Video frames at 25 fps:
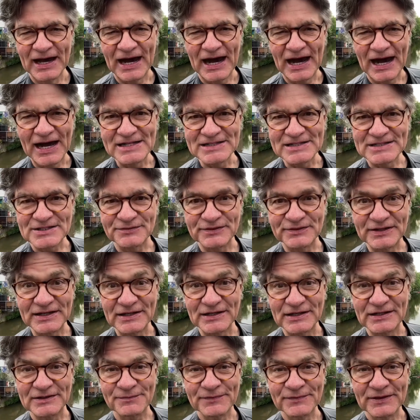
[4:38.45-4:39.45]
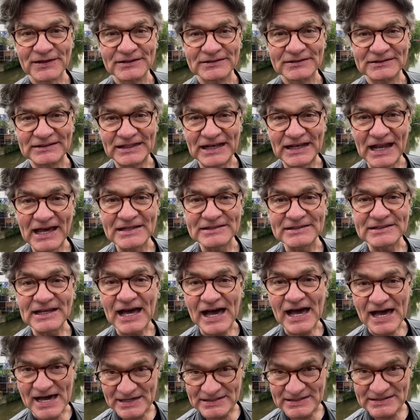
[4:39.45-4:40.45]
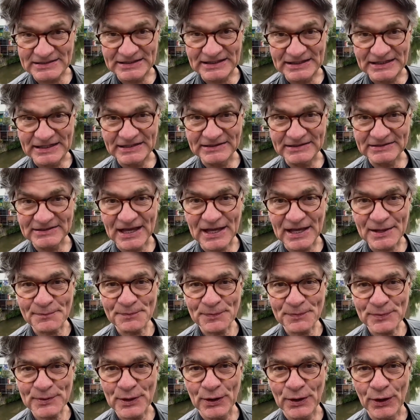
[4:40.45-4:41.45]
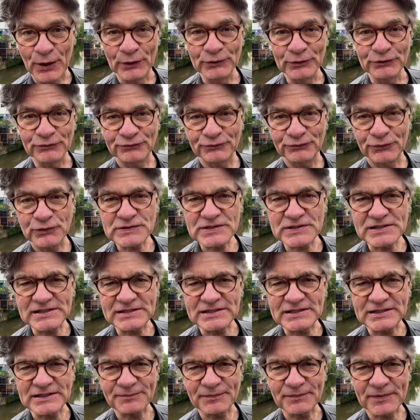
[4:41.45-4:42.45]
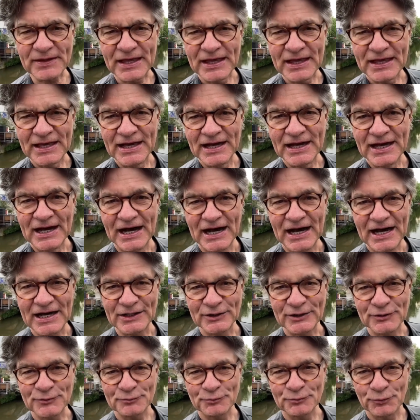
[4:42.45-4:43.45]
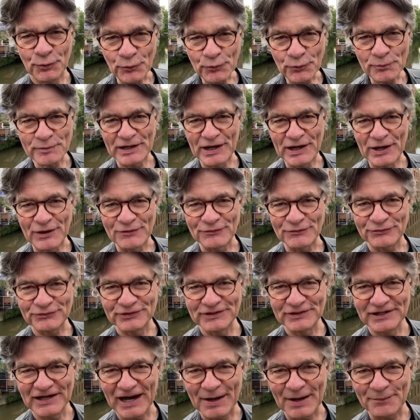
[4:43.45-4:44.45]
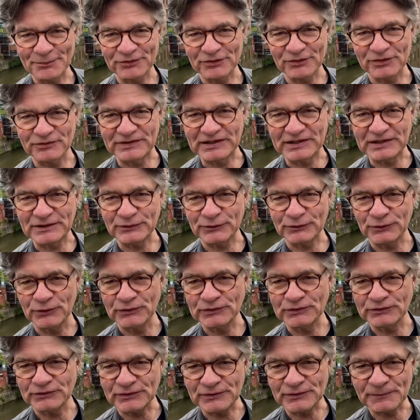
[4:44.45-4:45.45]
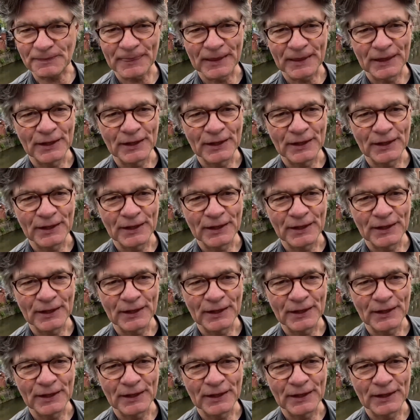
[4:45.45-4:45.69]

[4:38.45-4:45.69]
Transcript: als wir die Leiter angelegt haben und Fusselchen einen Probelauf absolvieren konnte.